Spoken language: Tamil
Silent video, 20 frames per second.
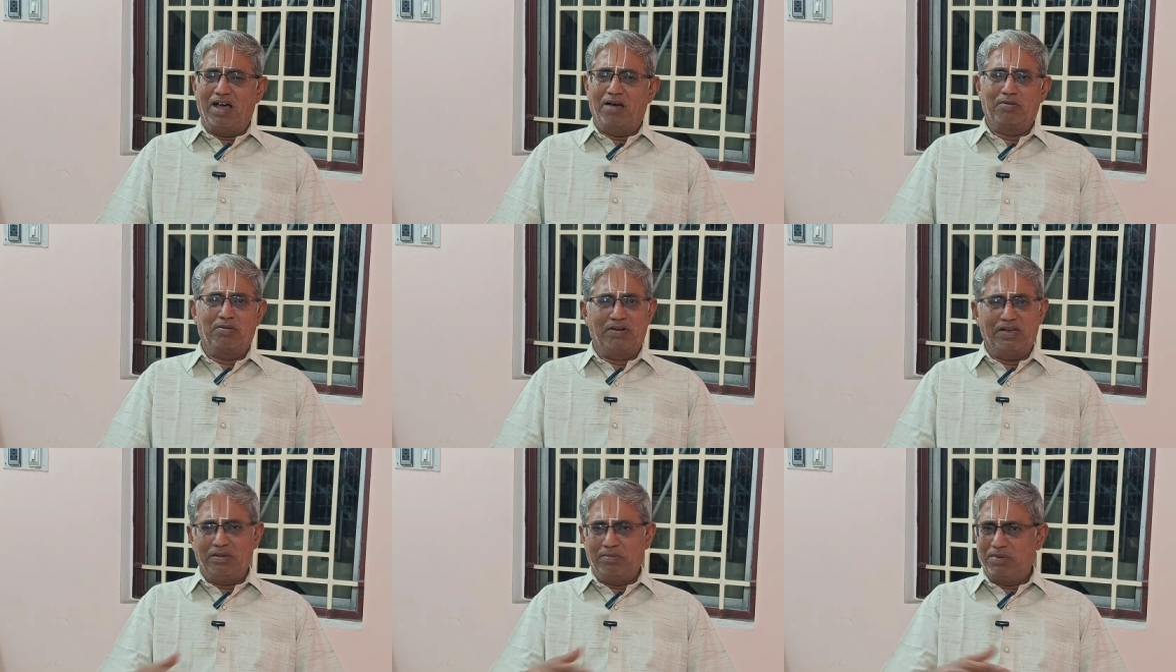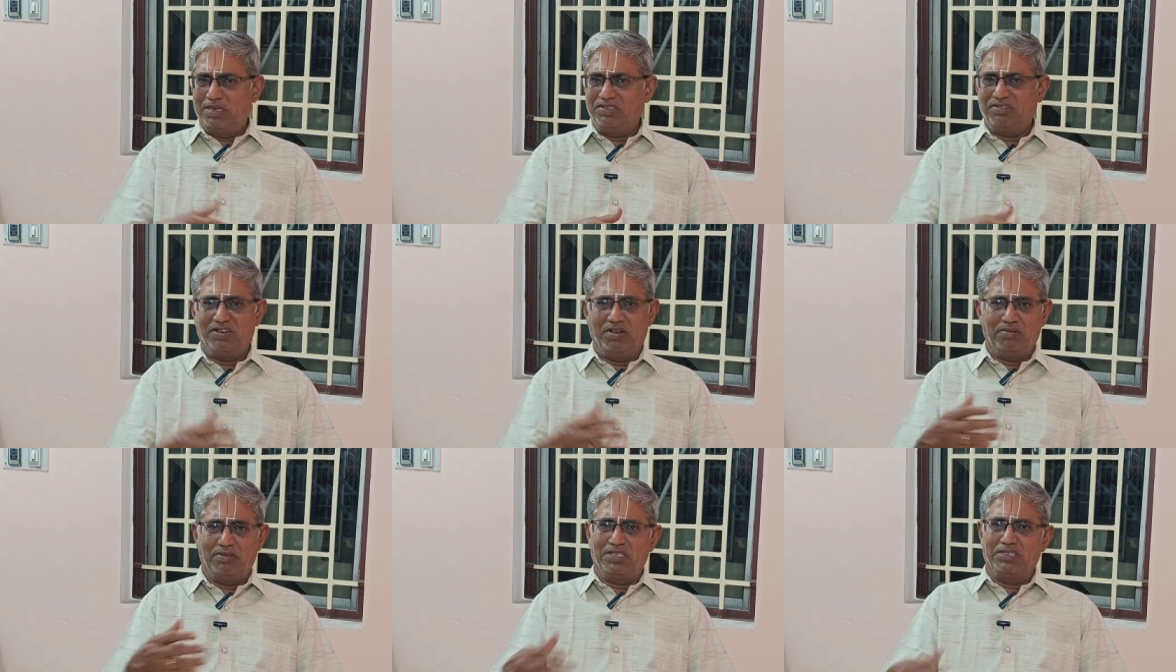அவருடைய
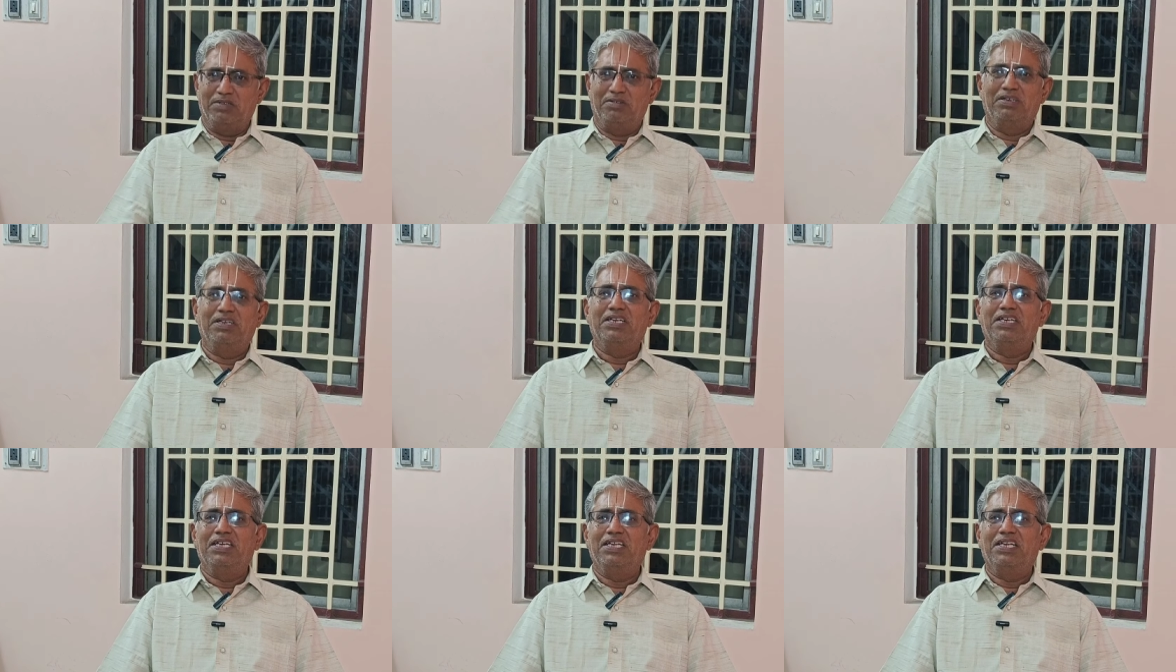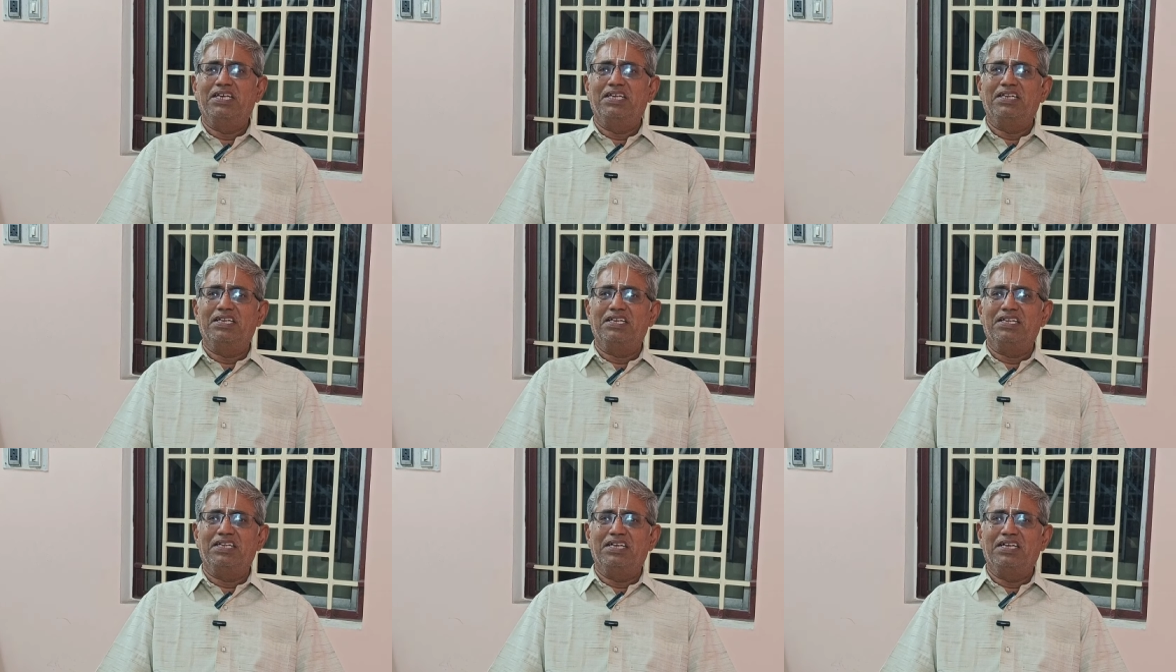மச்சம் ஒருத்தவர்
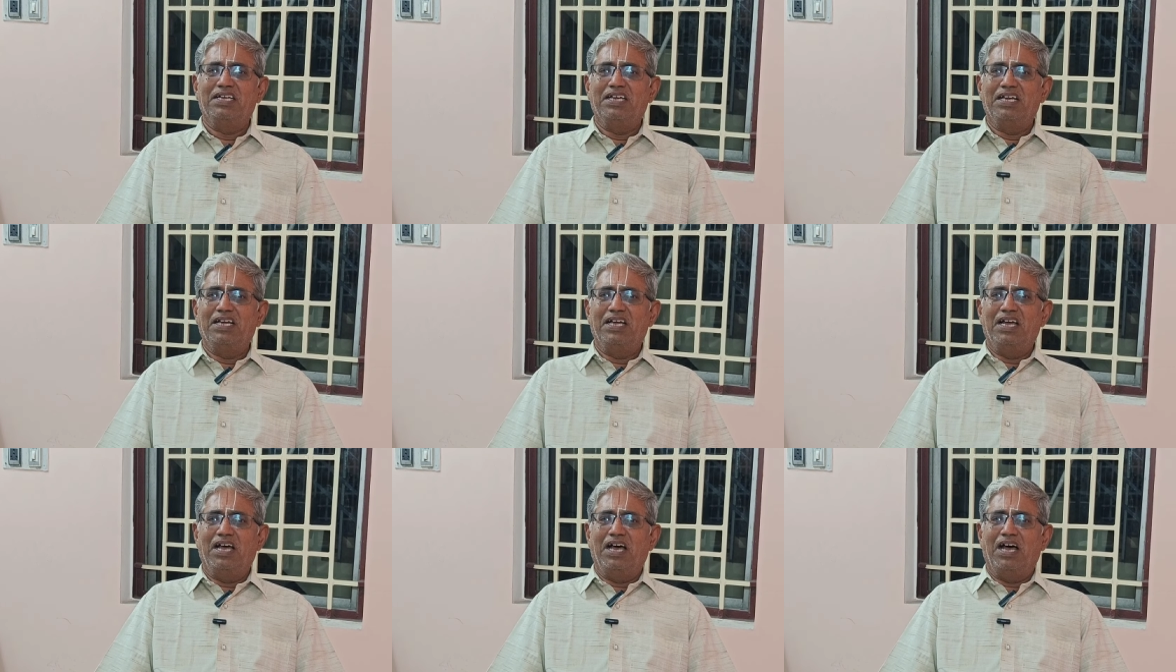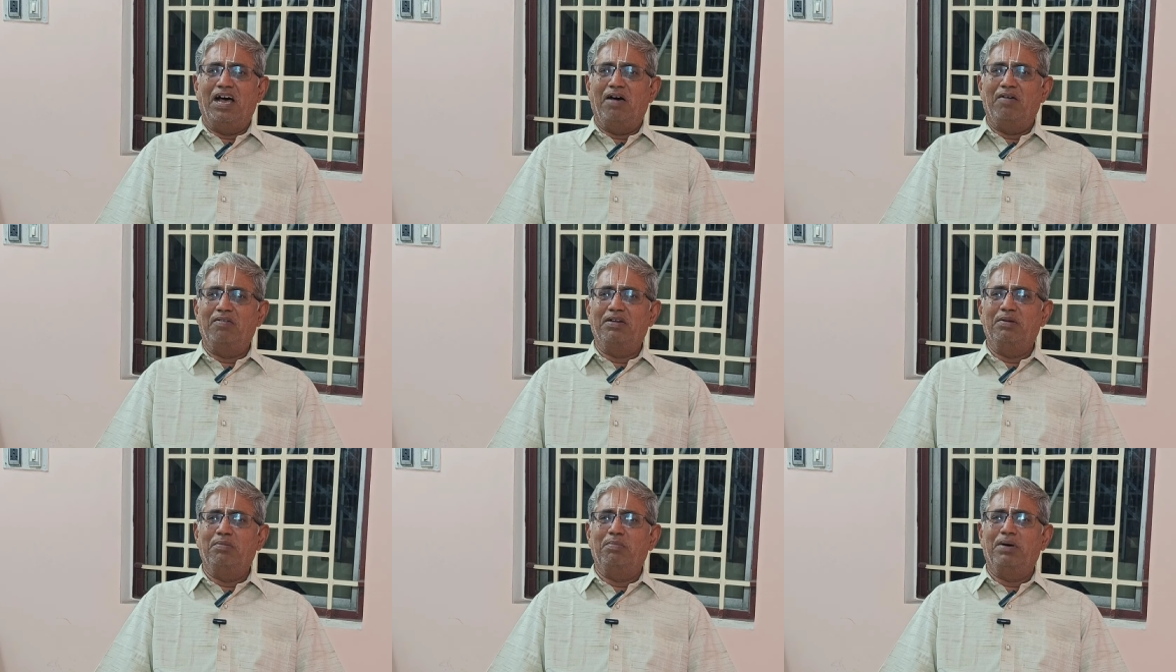இருக்கிறாரு
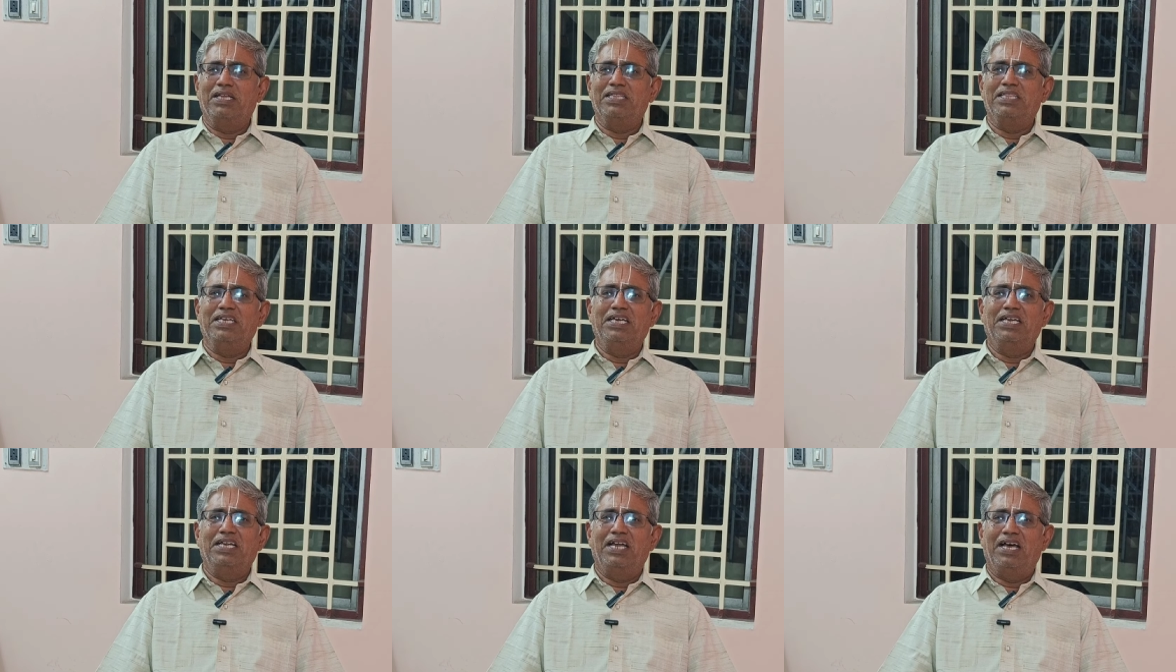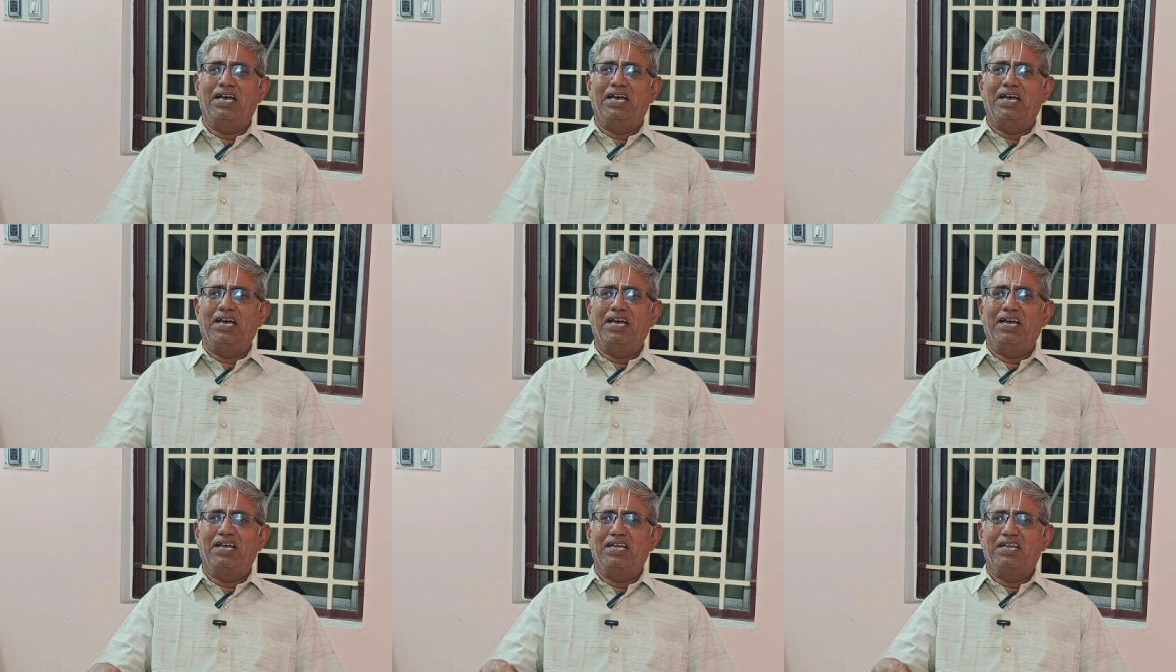அவருக்கு பார்த்தீங்கன்னா
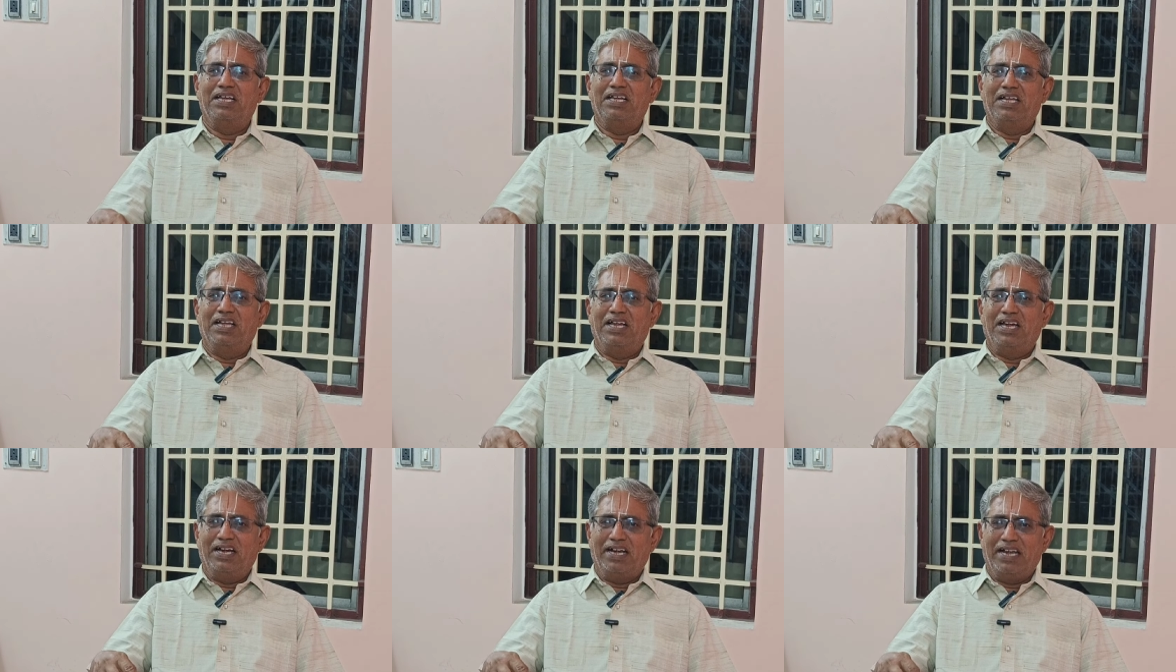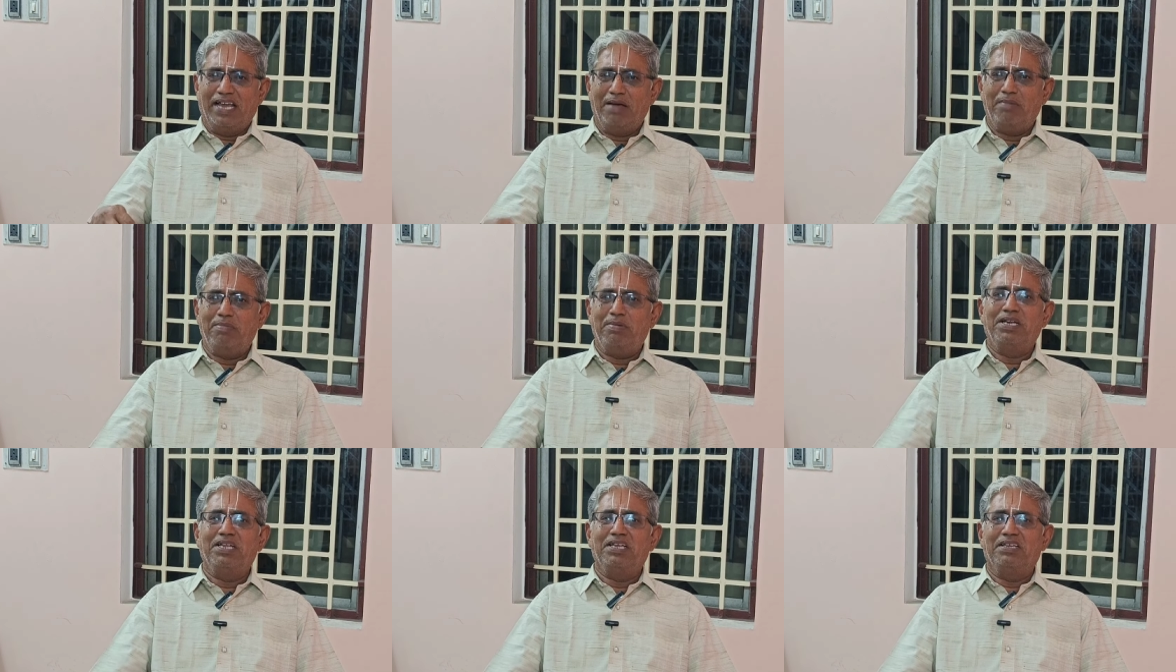
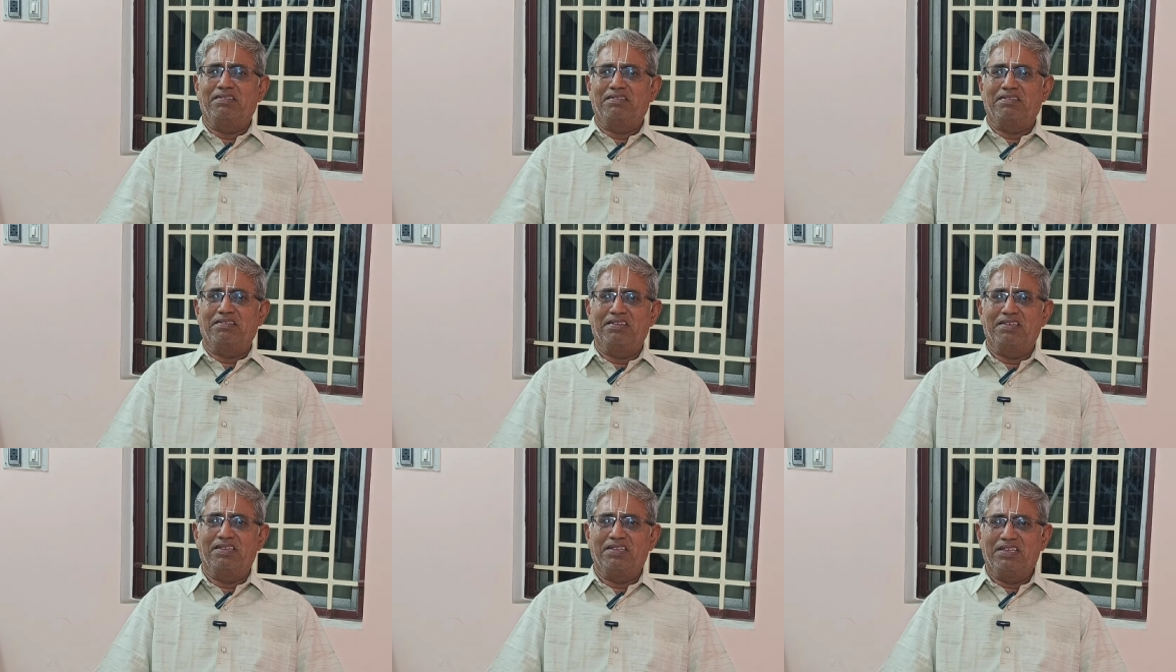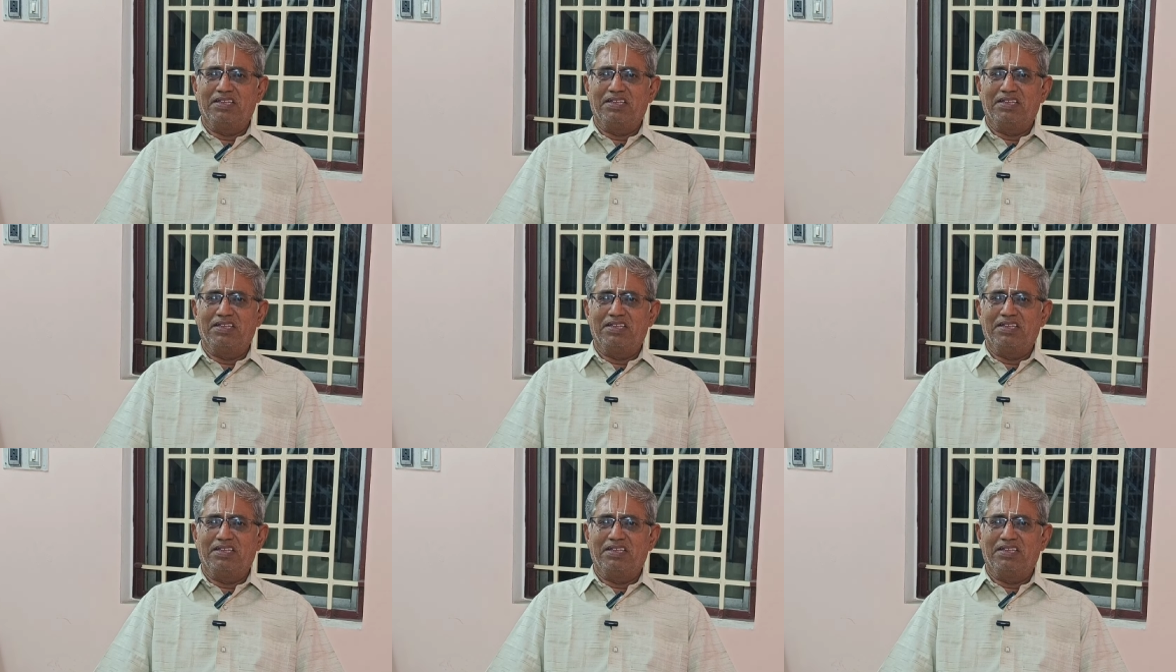டயபெட்டிக்ஸ்